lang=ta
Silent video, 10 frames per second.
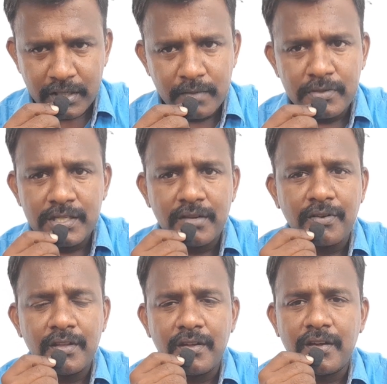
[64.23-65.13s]
கண்டுபிடிச்சது
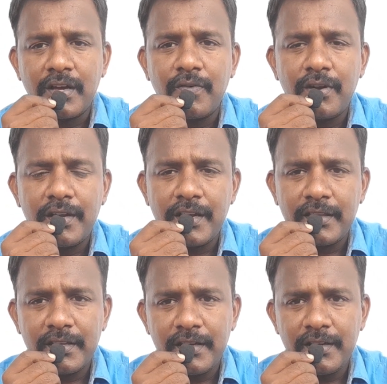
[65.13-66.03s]
அவர் தான் அவர்கிட்ட
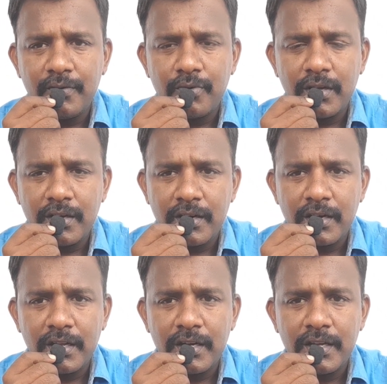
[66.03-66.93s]
இருந்தால் உலக
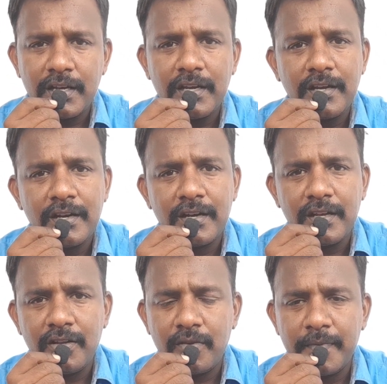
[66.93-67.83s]
நாடுகளில் எல்லா
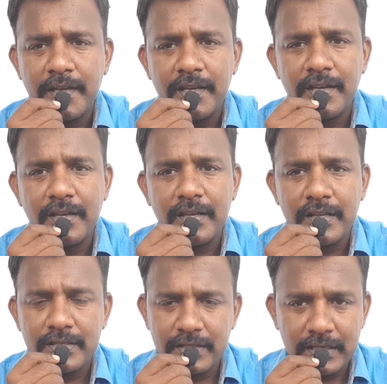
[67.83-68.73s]
நாடுகளுக்குமே
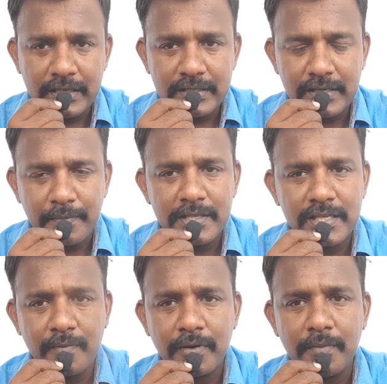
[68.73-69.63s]
சப்ளை
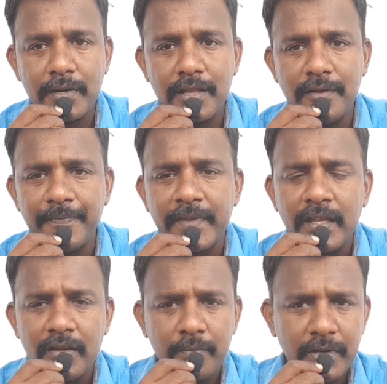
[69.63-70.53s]
செய்யப்படப்பட்டது
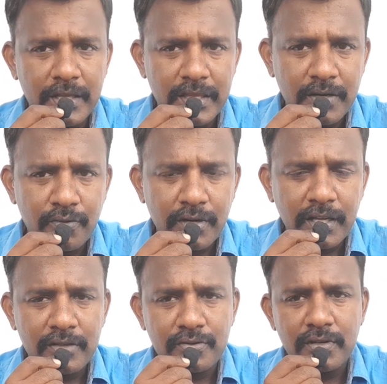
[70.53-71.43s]
இப்போ இந்தியாவில் கூட
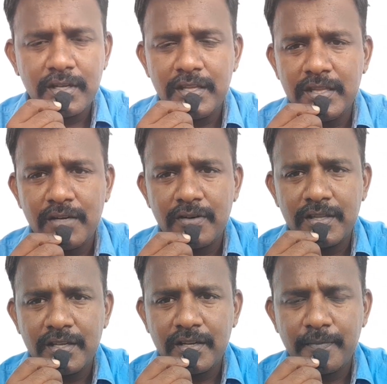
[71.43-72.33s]
நீங்கள் சொல்லலாம் இந்தியாவில்
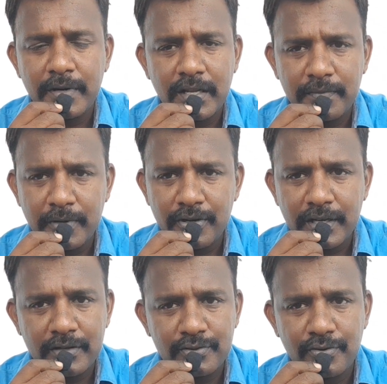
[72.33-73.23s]
இருந்தால் பாரத்
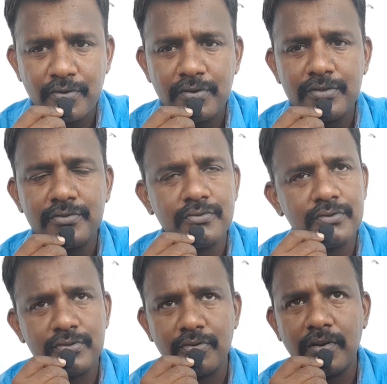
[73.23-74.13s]
பயோடெக்னு சொல்ல
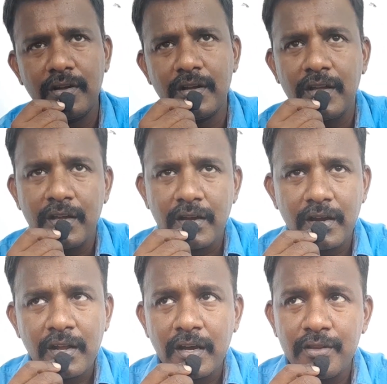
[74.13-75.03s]
சொல்லலாம்
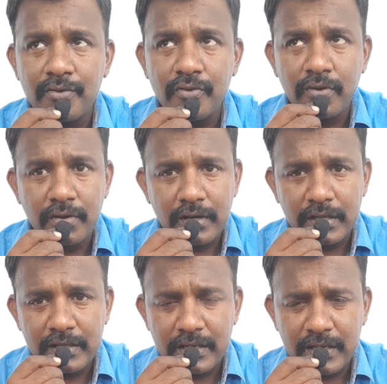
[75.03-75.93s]
ஆனால் அதுக்கும்
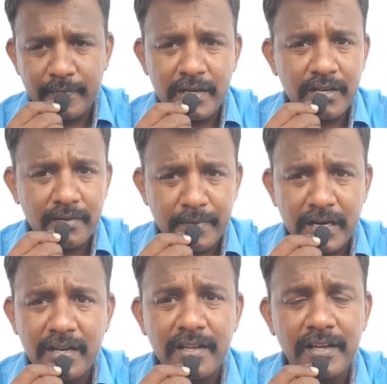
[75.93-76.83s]
அந்த கம்பெனியில் இருக்க
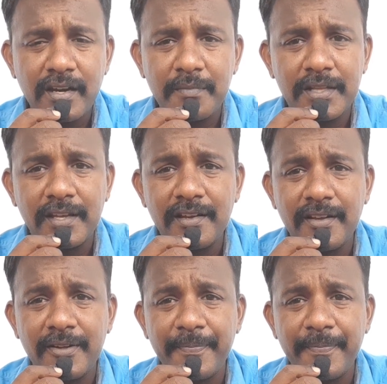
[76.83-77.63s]
பார்ட்னர் யாருன்னு பார்த்தீங்கன்னா